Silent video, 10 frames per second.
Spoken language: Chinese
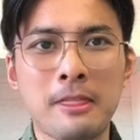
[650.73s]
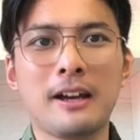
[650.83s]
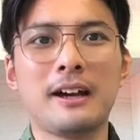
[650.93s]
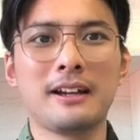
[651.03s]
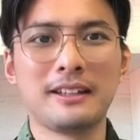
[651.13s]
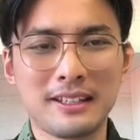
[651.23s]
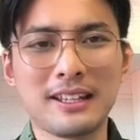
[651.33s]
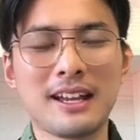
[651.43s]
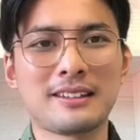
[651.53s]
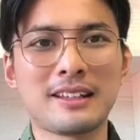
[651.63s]
哈，大
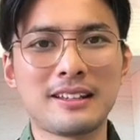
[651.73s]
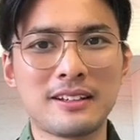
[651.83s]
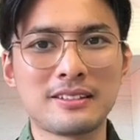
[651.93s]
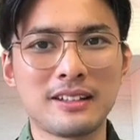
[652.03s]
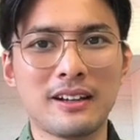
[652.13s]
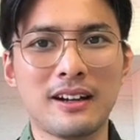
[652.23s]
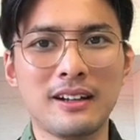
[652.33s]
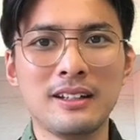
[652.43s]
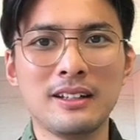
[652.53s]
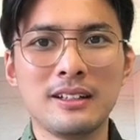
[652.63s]
家大家要知道啊。
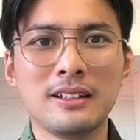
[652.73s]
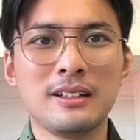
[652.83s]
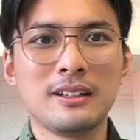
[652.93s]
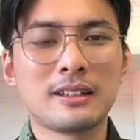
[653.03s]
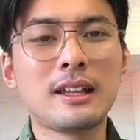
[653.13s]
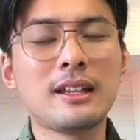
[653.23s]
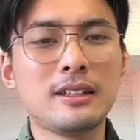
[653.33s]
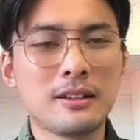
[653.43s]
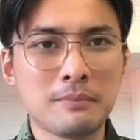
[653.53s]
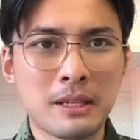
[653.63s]
大家一
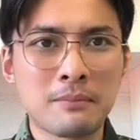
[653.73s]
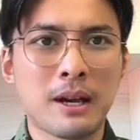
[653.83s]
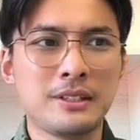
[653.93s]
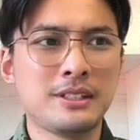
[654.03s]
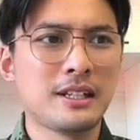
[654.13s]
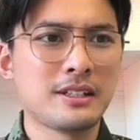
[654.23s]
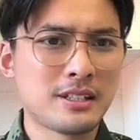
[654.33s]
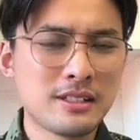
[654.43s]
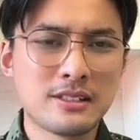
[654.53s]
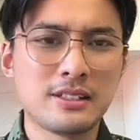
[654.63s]
定要明白，隐
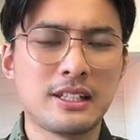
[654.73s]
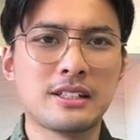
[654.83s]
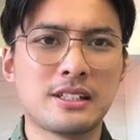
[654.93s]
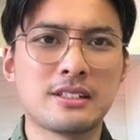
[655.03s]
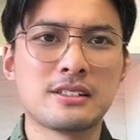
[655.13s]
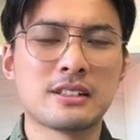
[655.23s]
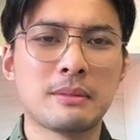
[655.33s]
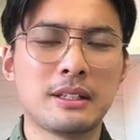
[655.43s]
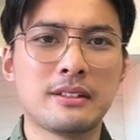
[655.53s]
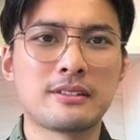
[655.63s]
形是隐形是什
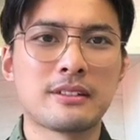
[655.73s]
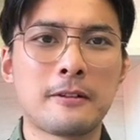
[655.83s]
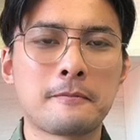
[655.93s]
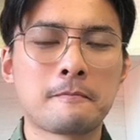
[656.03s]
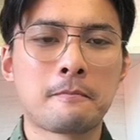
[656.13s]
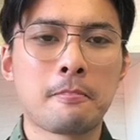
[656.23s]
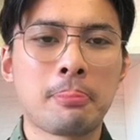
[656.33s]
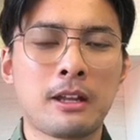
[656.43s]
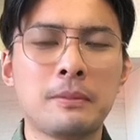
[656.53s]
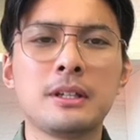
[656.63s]
么意思啊？
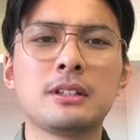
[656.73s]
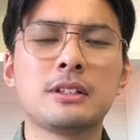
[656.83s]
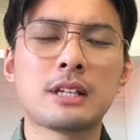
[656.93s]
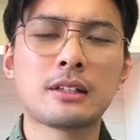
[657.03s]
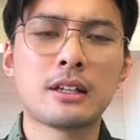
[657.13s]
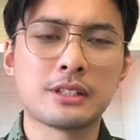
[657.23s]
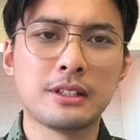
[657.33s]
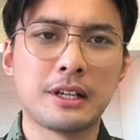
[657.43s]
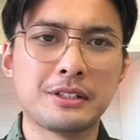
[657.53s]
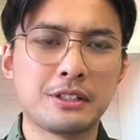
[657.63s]
我们应该对大家讲
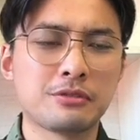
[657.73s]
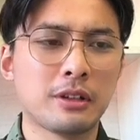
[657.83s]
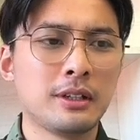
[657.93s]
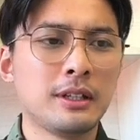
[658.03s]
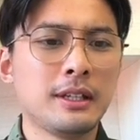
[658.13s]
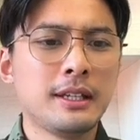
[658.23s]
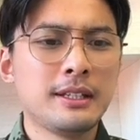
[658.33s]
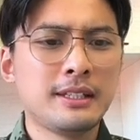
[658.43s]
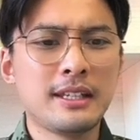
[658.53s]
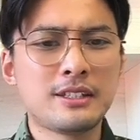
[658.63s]
得很清楚。
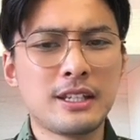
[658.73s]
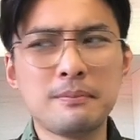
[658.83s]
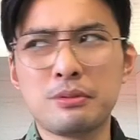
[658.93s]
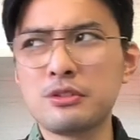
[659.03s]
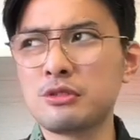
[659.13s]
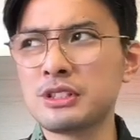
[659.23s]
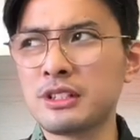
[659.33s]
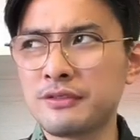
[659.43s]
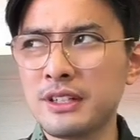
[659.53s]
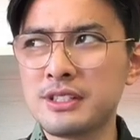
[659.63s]
隐形不是说这
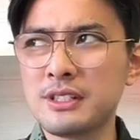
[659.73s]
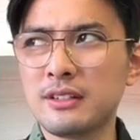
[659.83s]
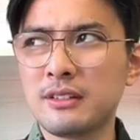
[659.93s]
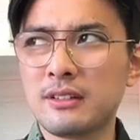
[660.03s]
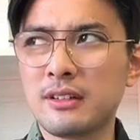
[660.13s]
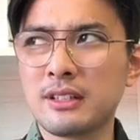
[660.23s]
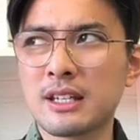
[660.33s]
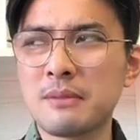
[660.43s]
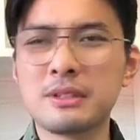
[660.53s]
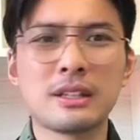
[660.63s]
个飞机啊你
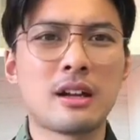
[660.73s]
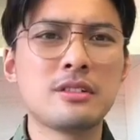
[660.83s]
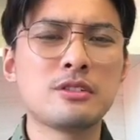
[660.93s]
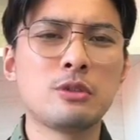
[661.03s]
看不见它，而是说